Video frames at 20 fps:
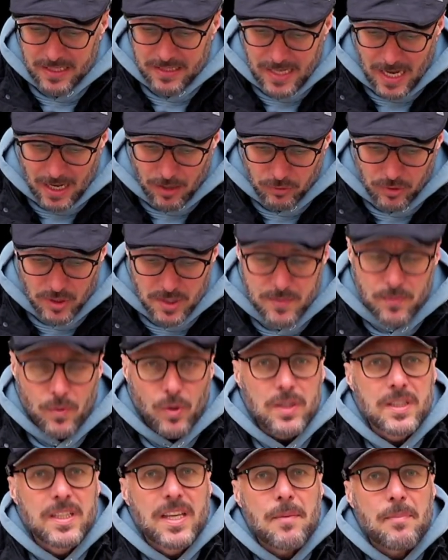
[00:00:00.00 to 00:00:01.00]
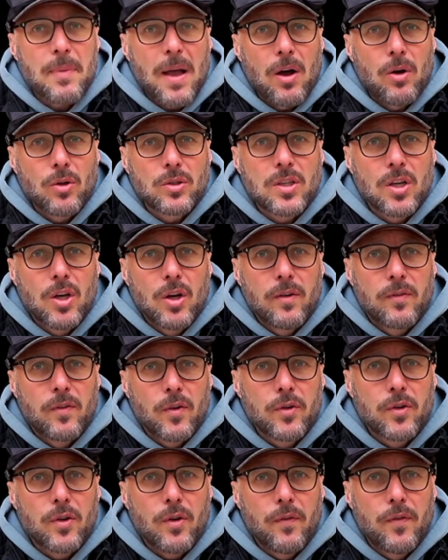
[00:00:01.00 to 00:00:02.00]
Die Autos wurden gebaut
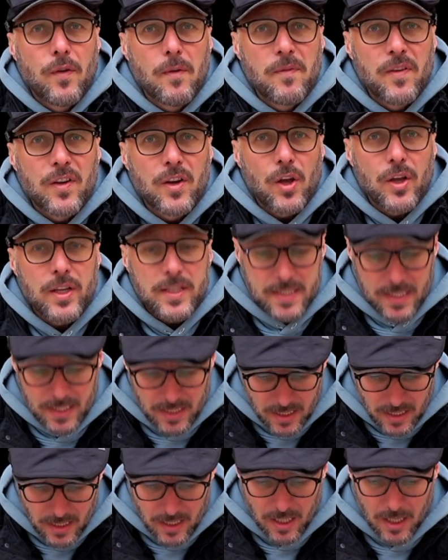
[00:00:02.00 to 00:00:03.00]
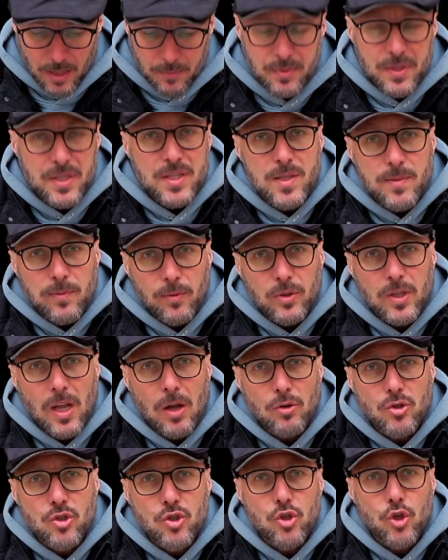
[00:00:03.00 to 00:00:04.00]
von 95 bis
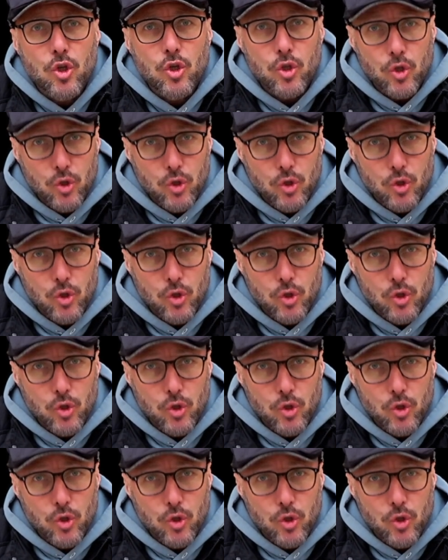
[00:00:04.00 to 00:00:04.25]
2002